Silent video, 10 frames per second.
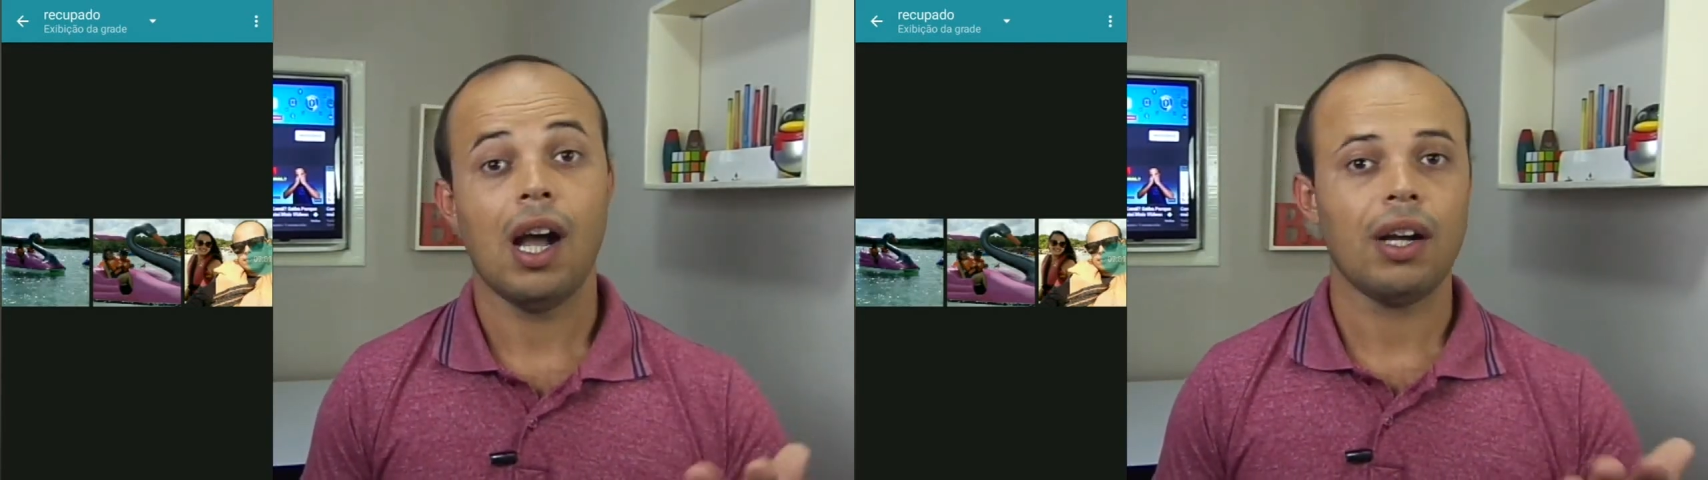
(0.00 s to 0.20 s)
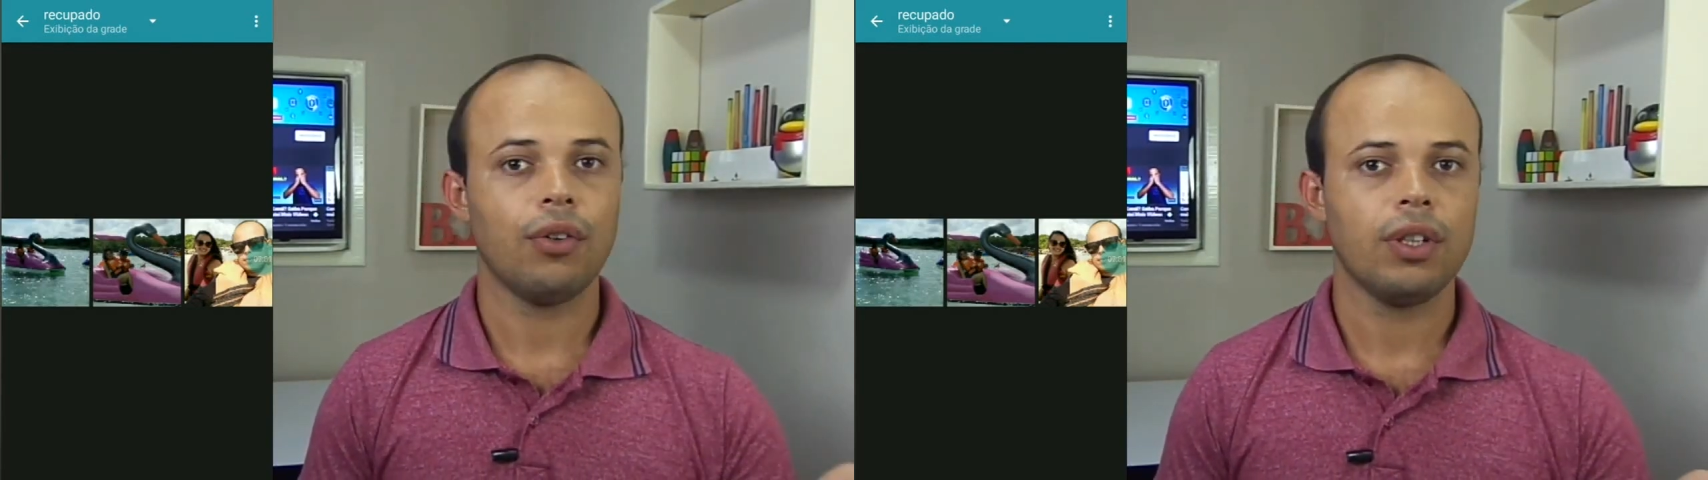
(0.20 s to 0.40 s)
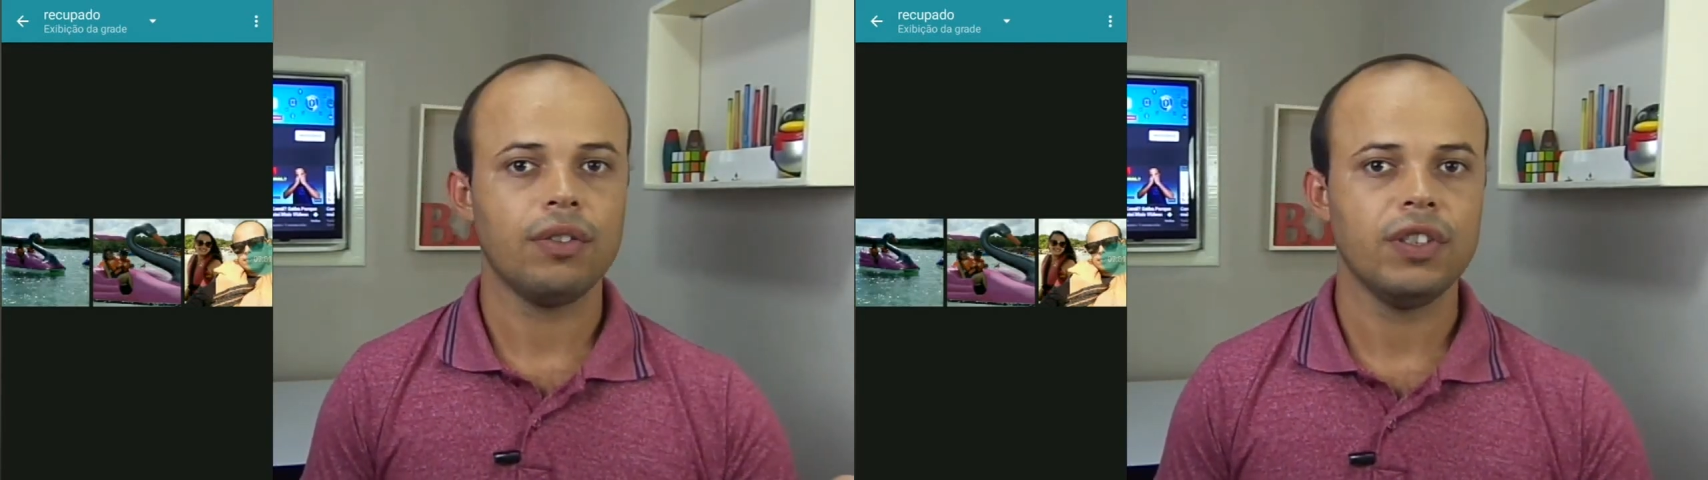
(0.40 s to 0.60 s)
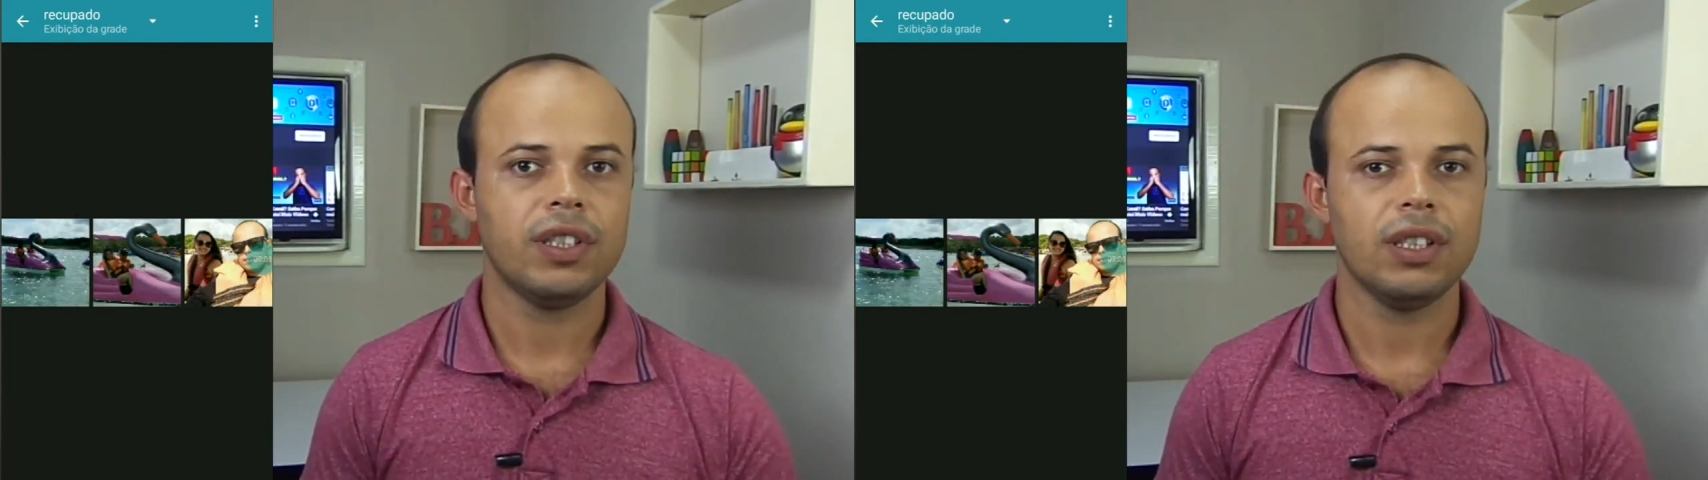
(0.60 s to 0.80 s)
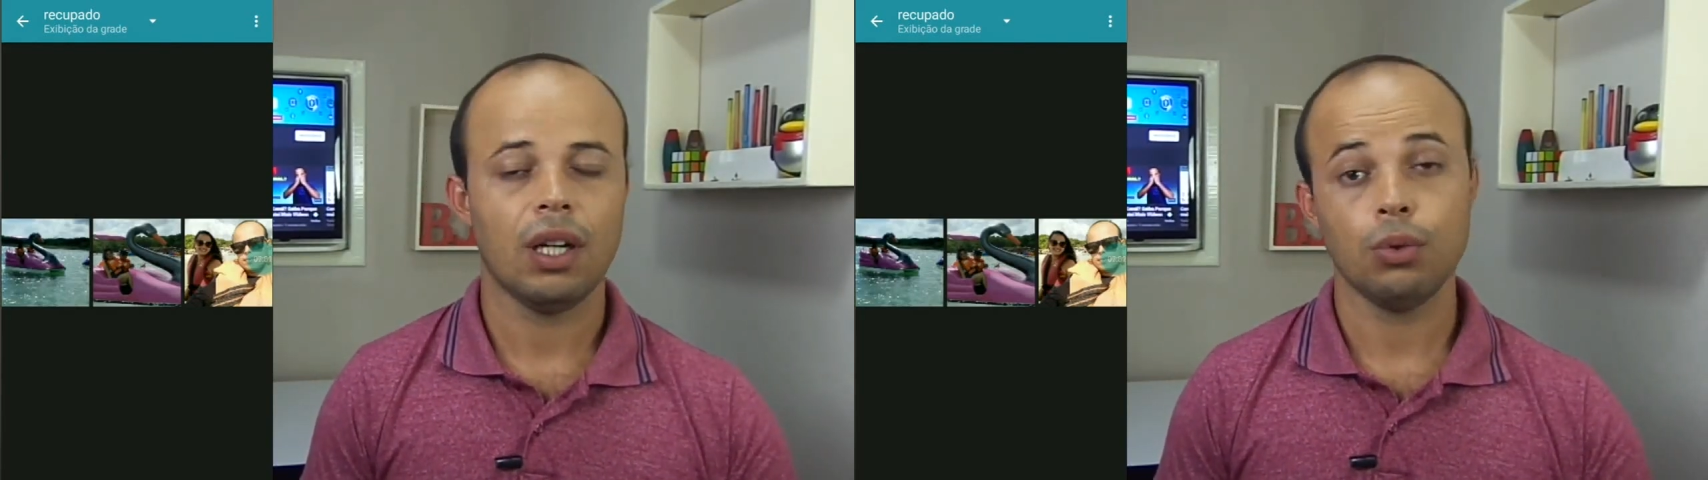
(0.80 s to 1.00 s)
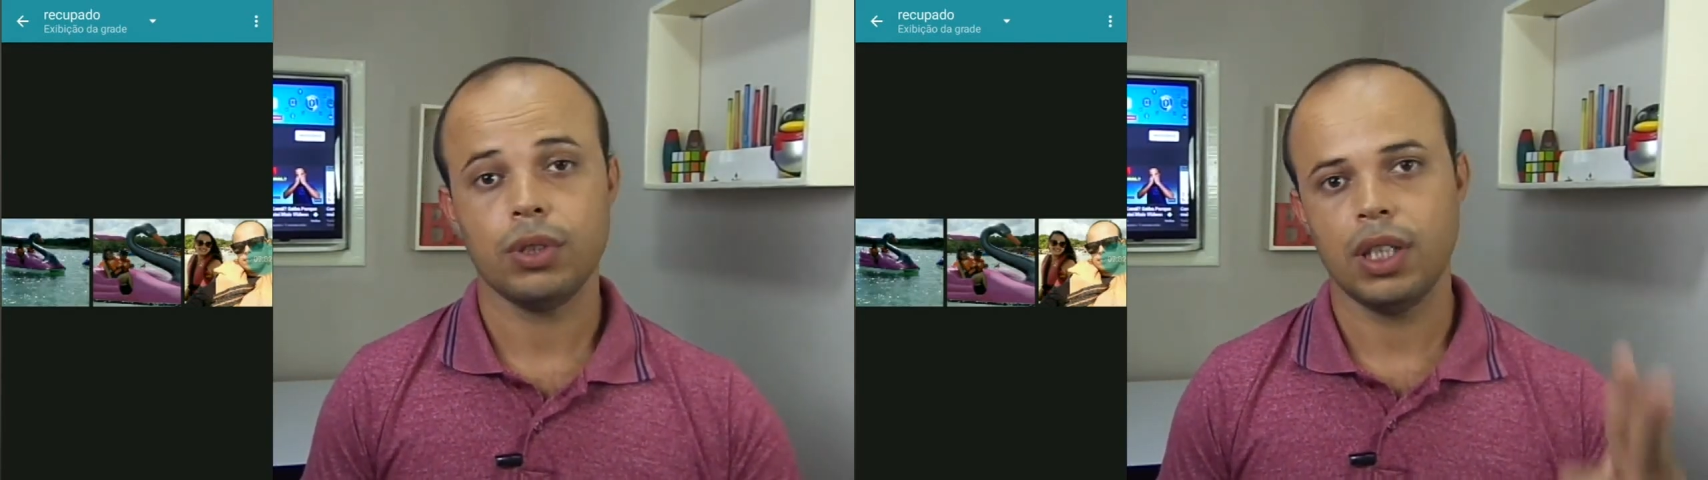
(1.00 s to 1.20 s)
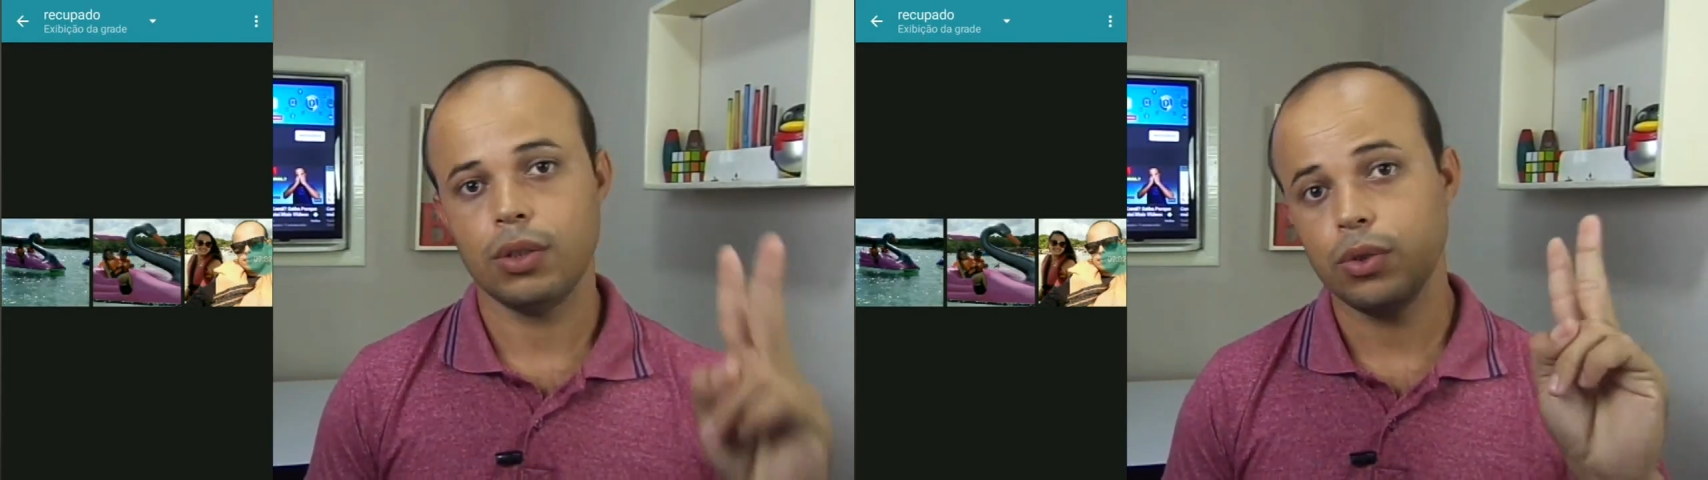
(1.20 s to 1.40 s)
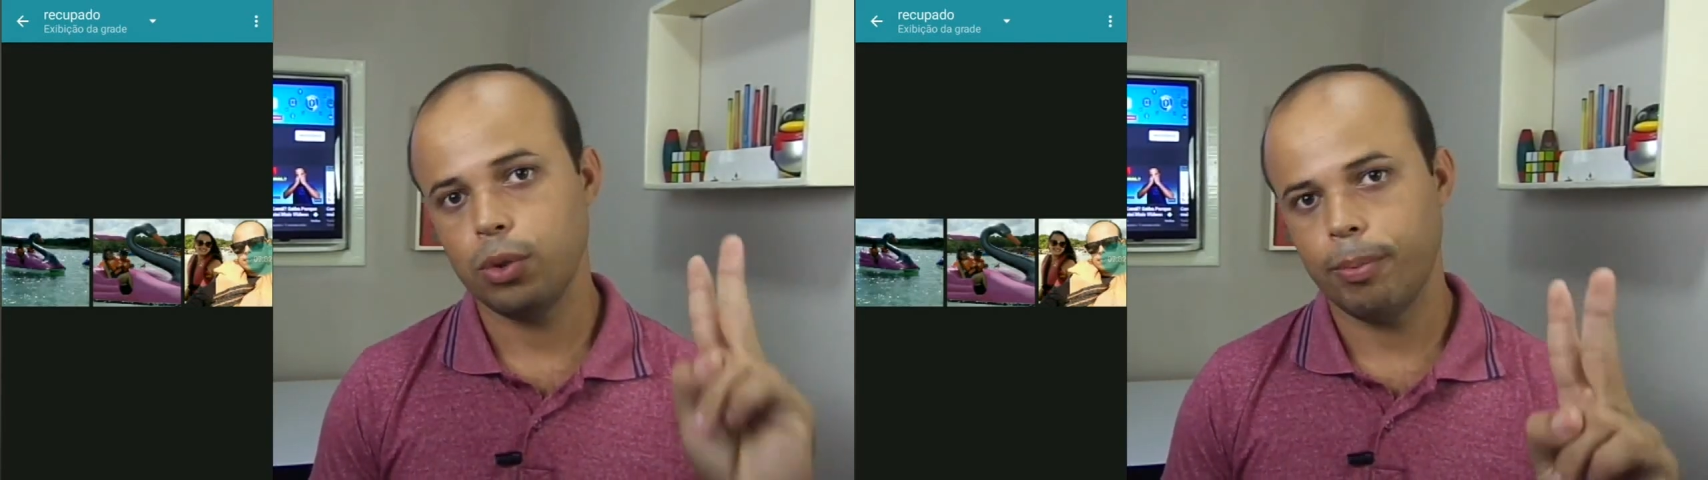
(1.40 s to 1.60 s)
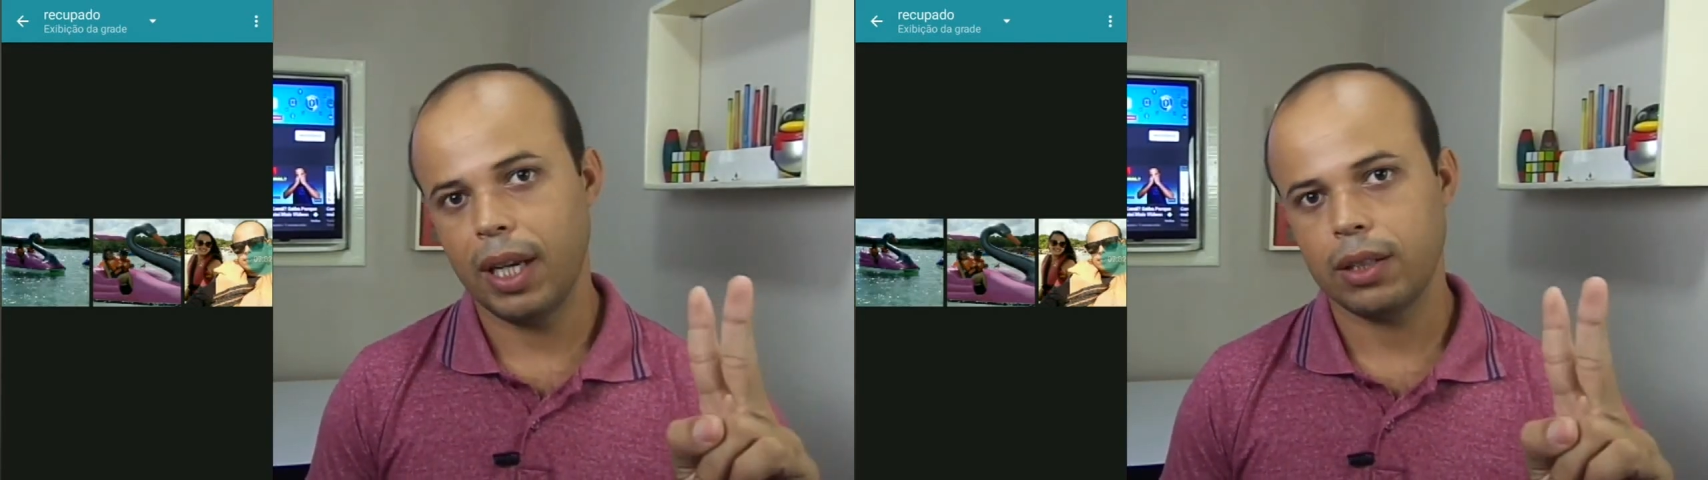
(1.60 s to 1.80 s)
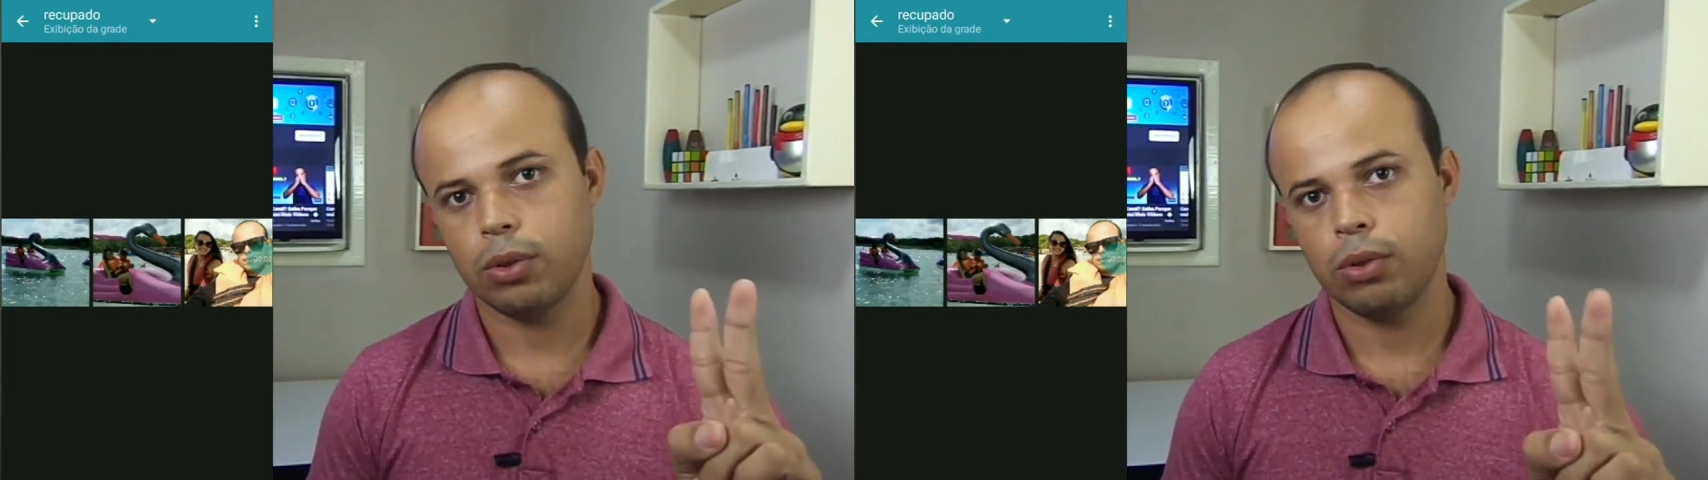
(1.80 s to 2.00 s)
Agora eu vou ensinar o segundo
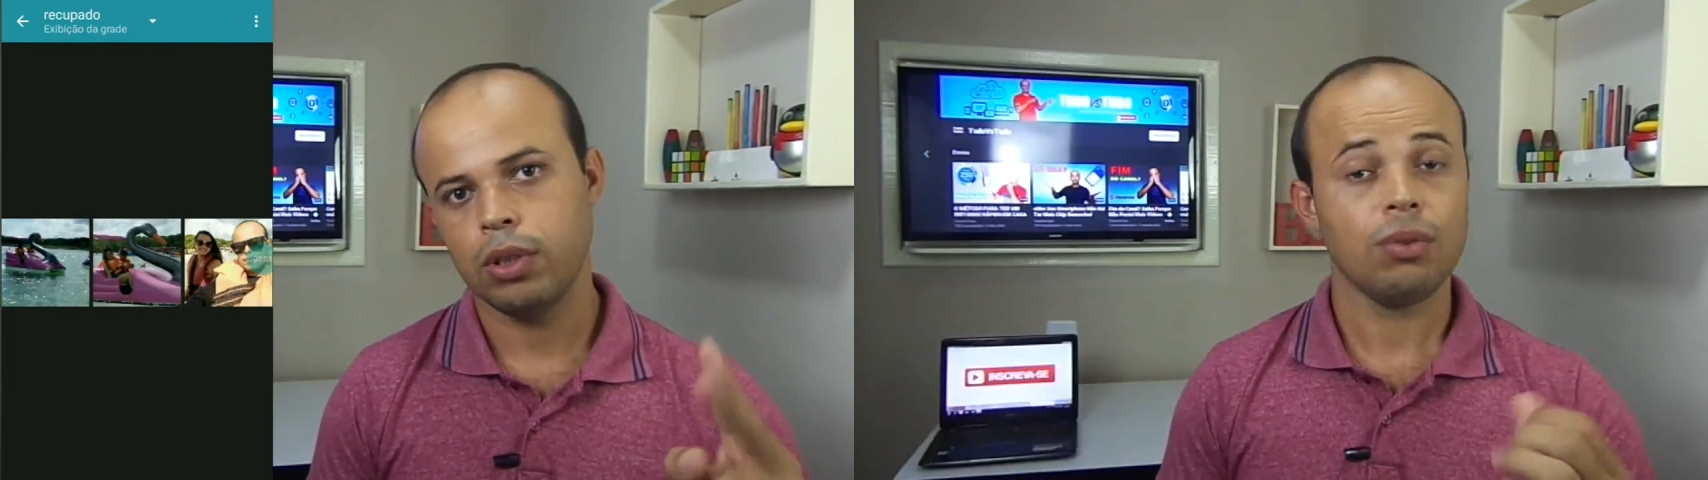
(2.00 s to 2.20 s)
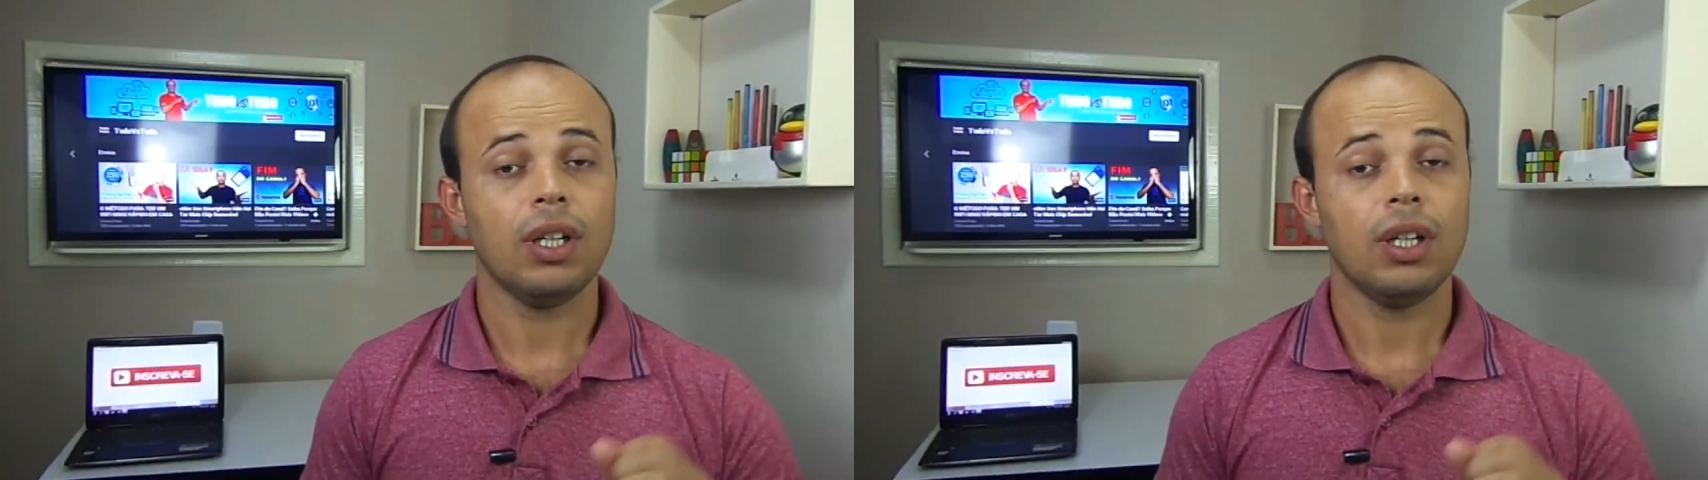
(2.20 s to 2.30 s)
método.